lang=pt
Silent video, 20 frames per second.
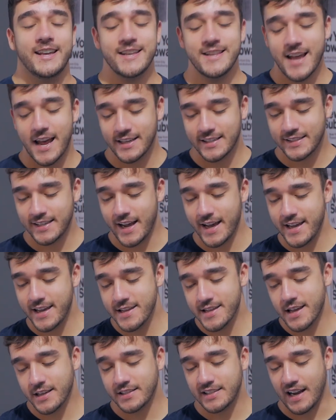e na
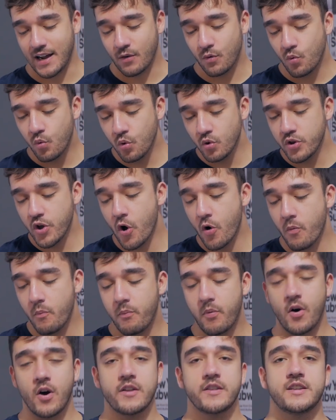saída sacudam o
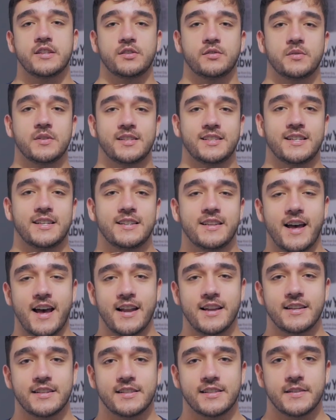pó das suas
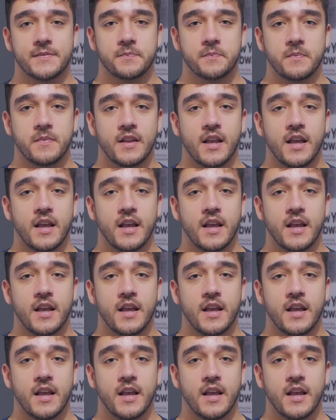sandálias.